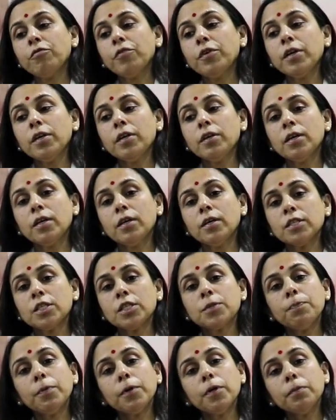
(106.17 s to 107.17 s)
फिर
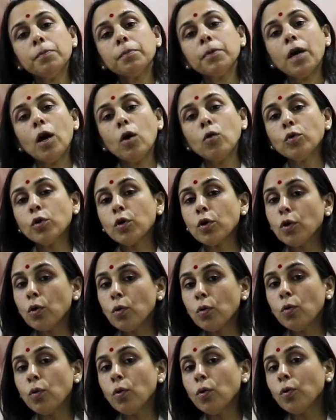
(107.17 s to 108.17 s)
स्पर्म काउंट
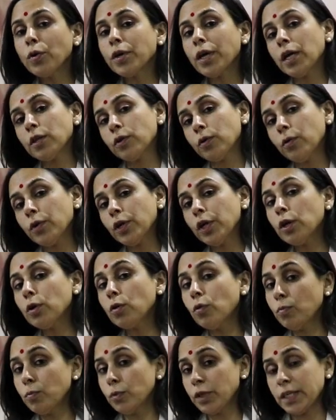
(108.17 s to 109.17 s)
लो हो या थोड़ी
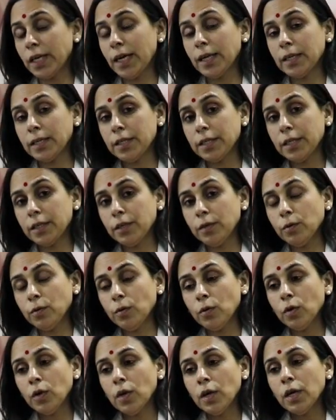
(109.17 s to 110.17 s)
लो मोटेलिटी
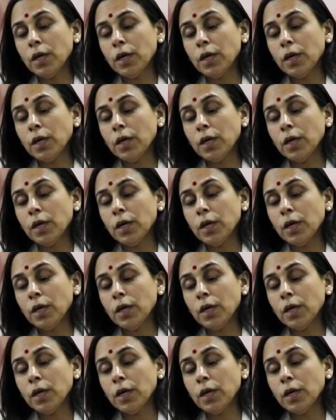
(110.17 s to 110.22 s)
हो